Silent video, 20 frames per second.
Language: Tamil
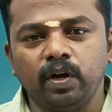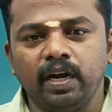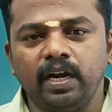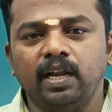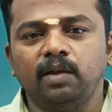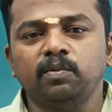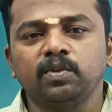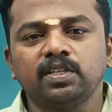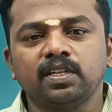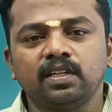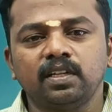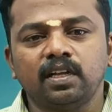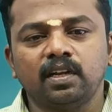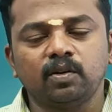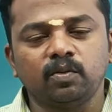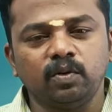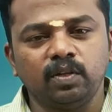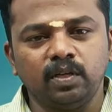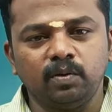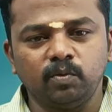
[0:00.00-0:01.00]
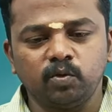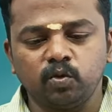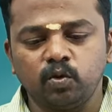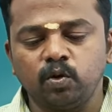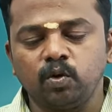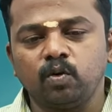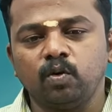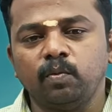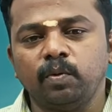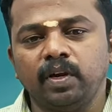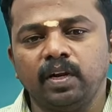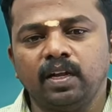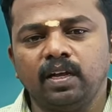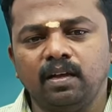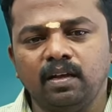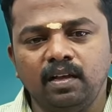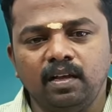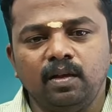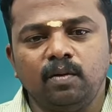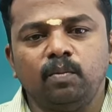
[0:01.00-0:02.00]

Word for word: ஒரே டைமென்ஷன் தான் இருக்கும் இதை நம்ம சொல்கிறோம் அப்படின்னா